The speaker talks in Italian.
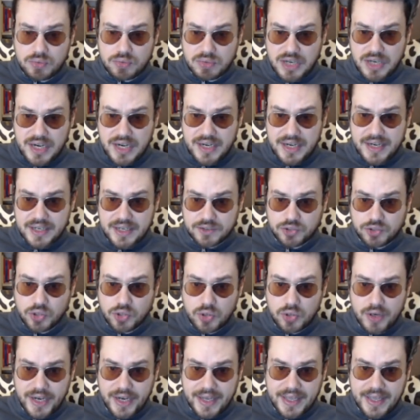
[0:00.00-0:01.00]
un
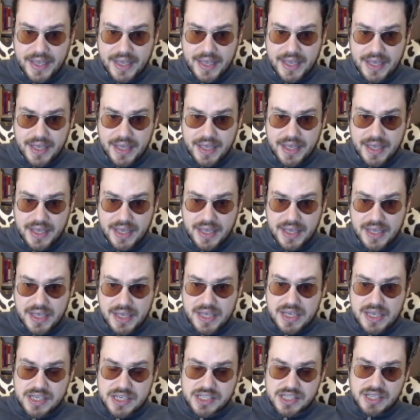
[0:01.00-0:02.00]
allenatore che
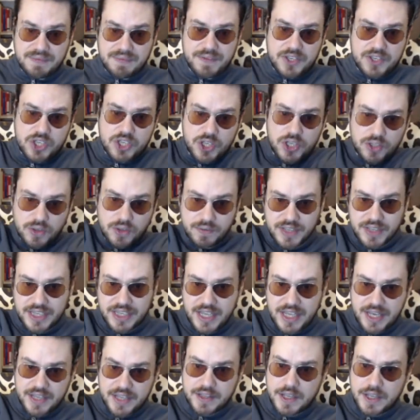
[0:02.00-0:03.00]
sta facendo
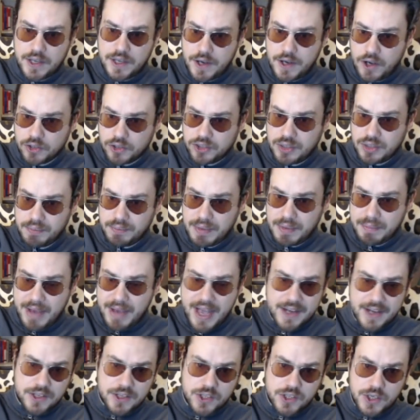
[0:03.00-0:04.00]
vedere degli ottimi
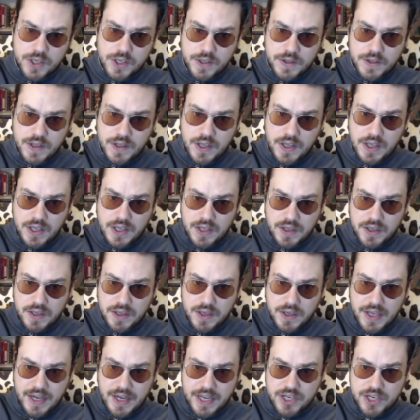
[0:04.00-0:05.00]
margini di
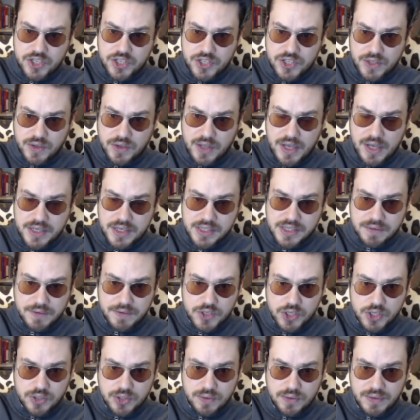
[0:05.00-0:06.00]
crescita, sta
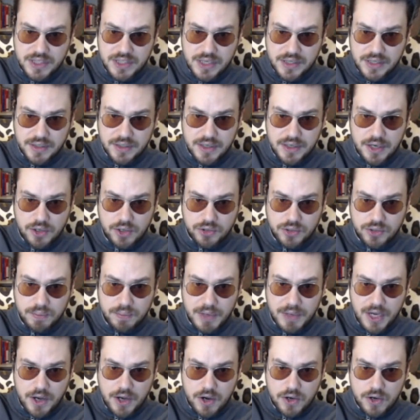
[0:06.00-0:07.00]
facendo vedere delle
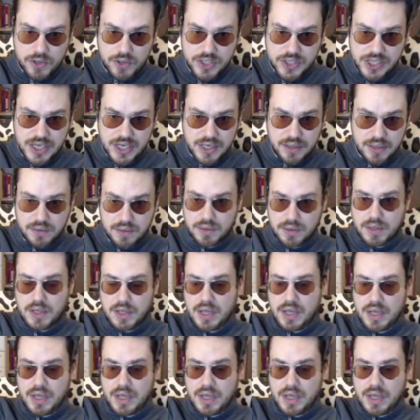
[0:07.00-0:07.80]
ottime cose